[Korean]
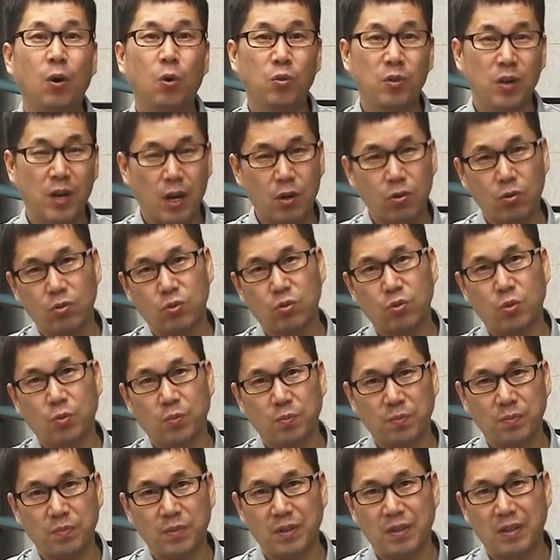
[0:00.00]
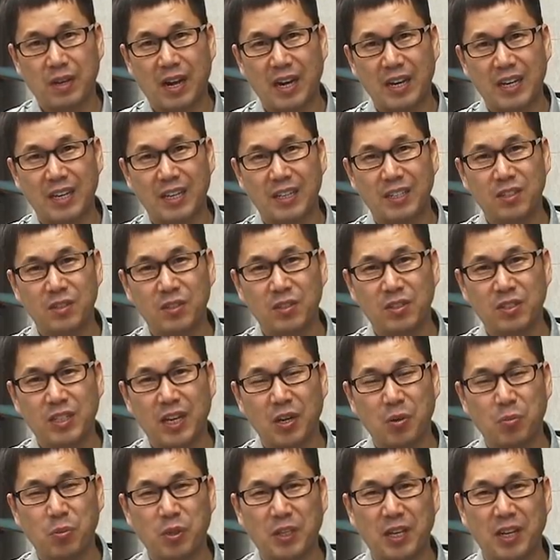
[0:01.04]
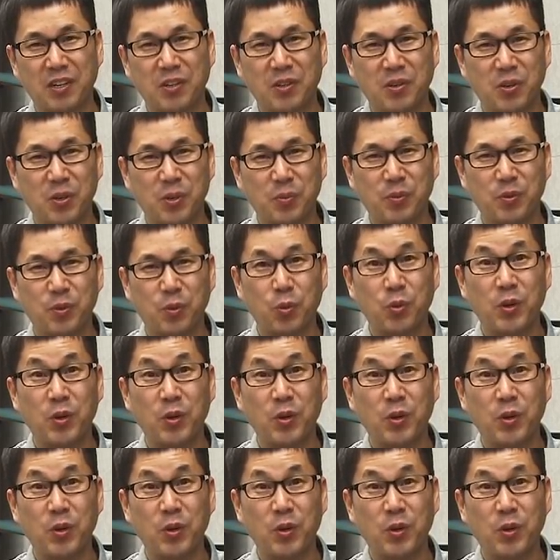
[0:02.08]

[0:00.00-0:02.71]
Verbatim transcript: 오늘 하루 좀 어, 강의 촬영 못하는 거 여러분들